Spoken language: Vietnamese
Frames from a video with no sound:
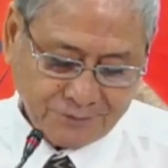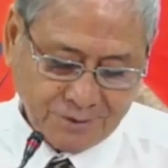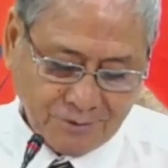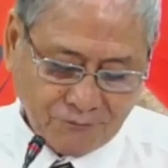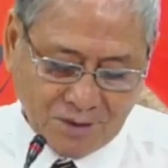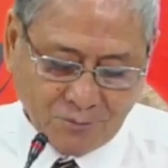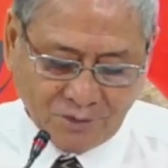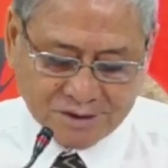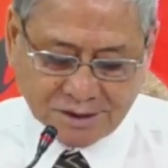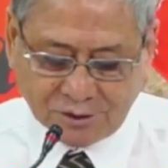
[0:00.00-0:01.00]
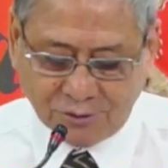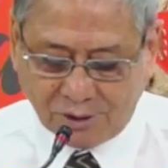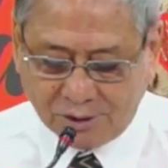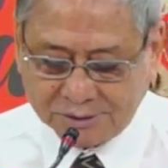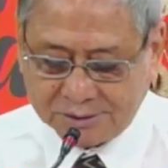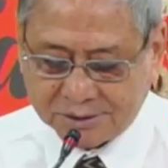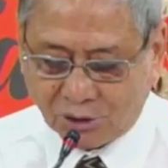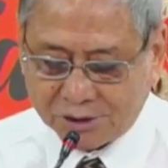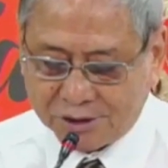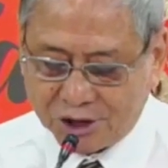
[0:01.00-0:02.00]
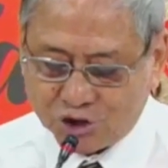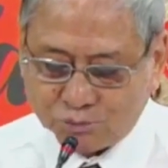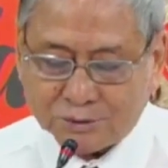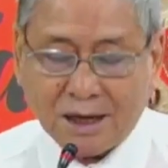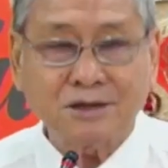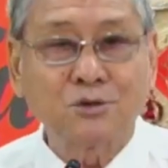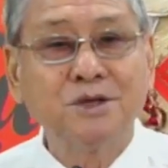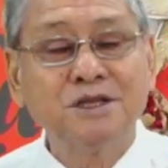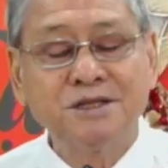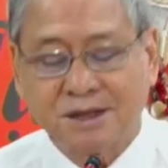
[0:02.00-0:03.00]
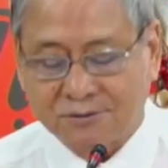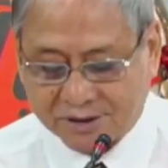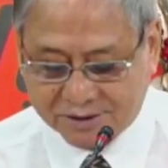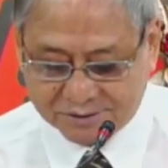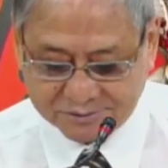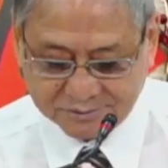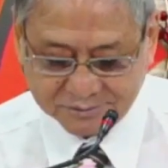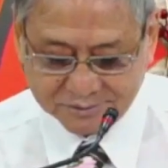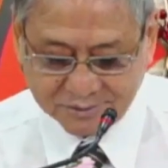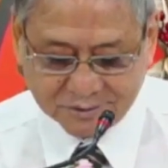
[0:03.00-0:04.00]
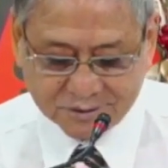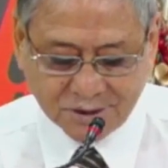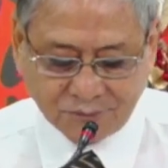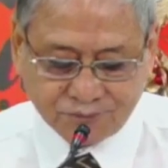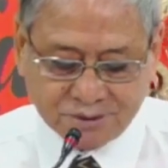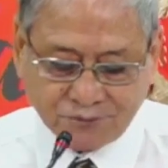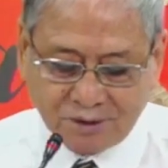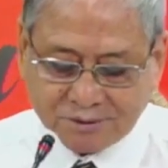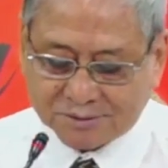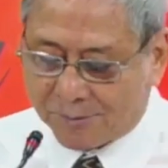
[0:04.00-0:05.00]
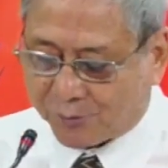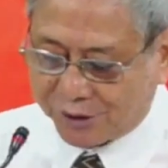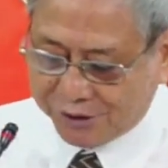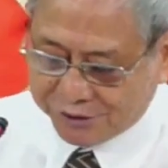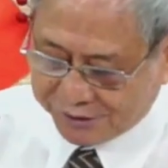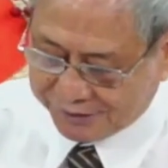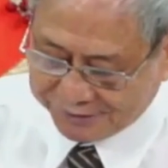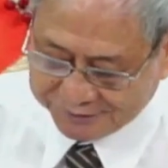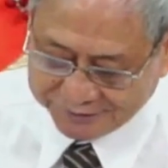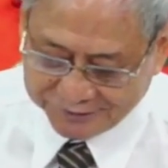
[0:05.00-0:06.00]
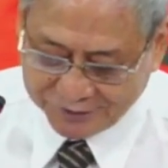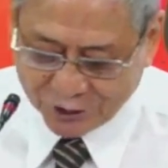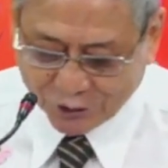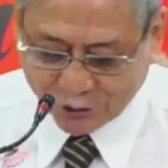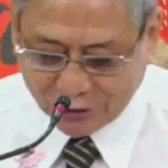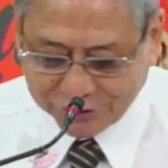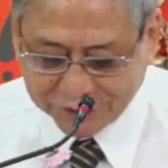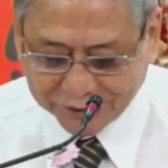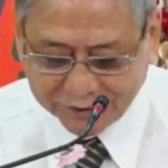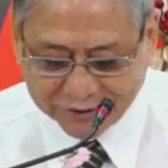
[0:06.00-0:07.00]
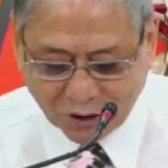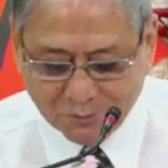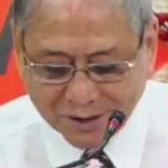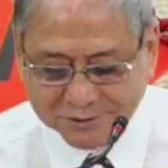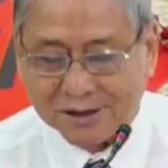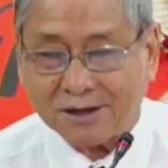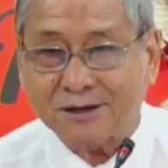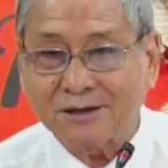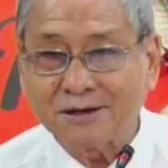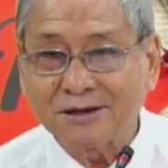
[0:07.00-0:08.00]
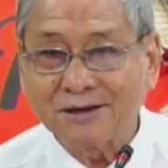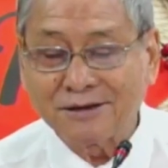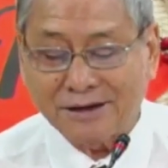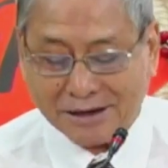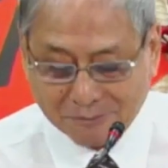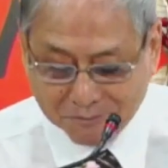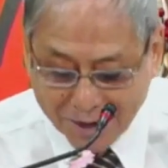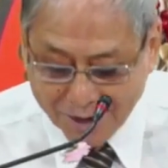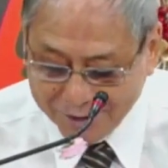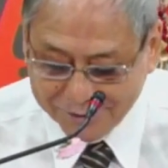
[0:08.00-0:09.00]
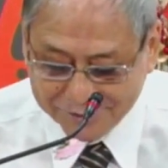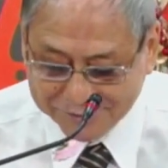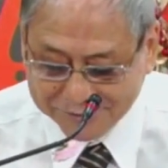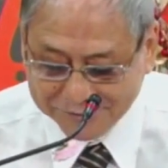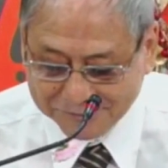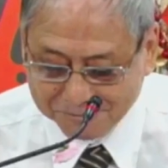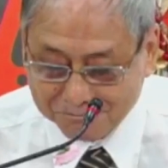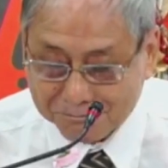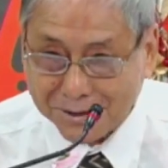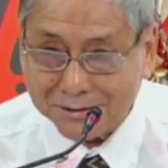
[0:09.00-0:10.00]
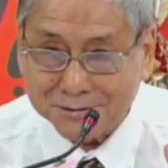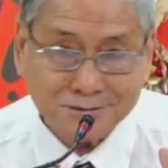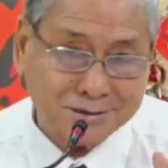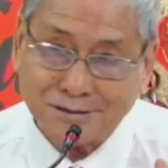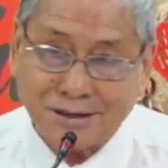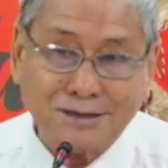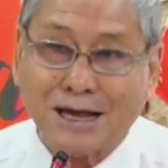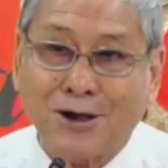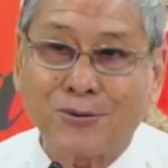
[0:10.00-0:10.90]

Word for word: Về một phương diện nào đó thì con người chúng ta giống như chiên vậy. Trước những phức tạp của đời người, con người không biết rằng ngày mai mình sẽ ra sao.